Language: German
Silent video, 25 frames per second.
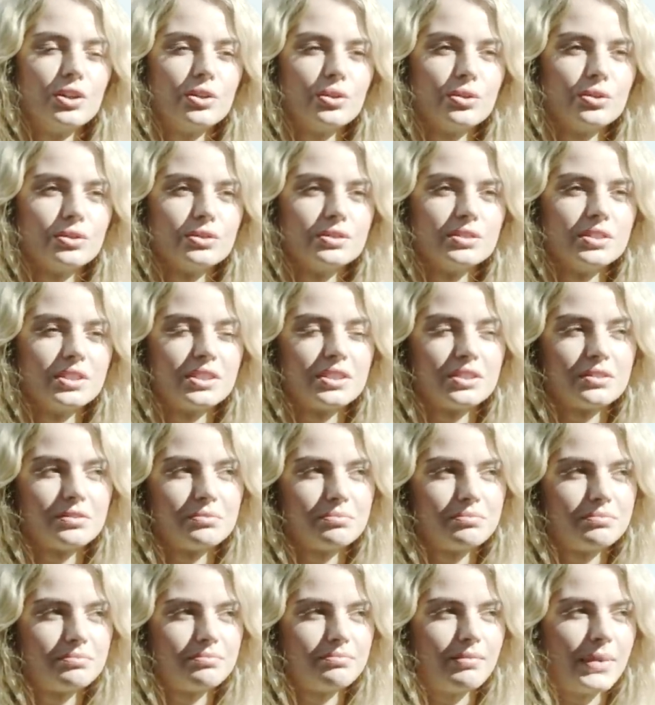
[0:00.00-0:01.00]
Und
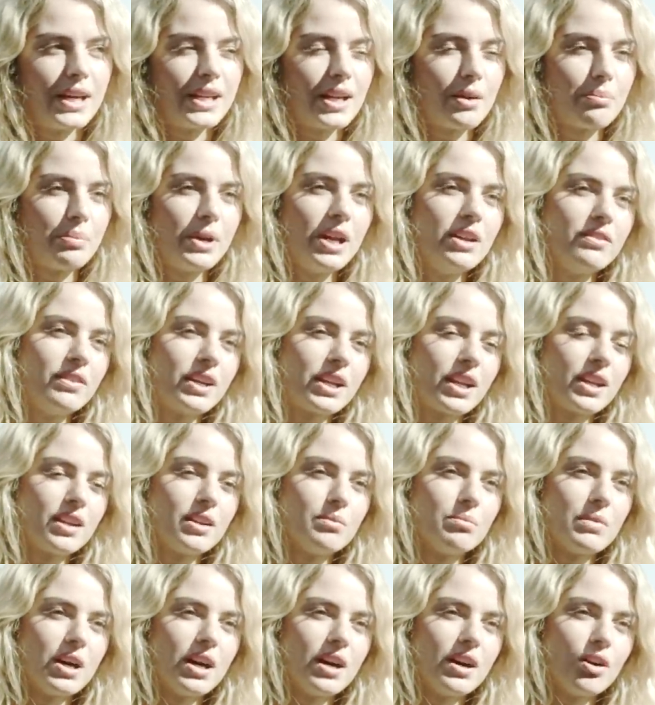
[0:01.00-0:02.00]
mein Appell war
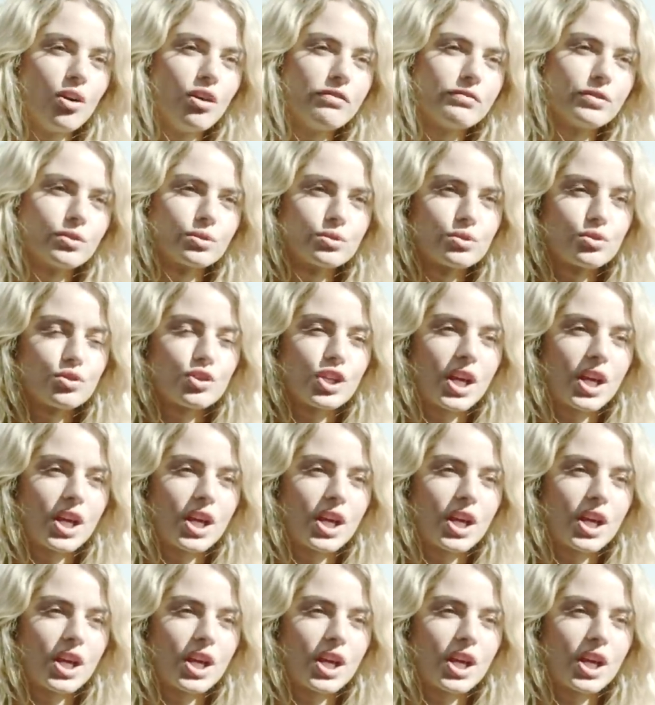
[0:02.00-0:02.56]
dann immer, Hoffnung zu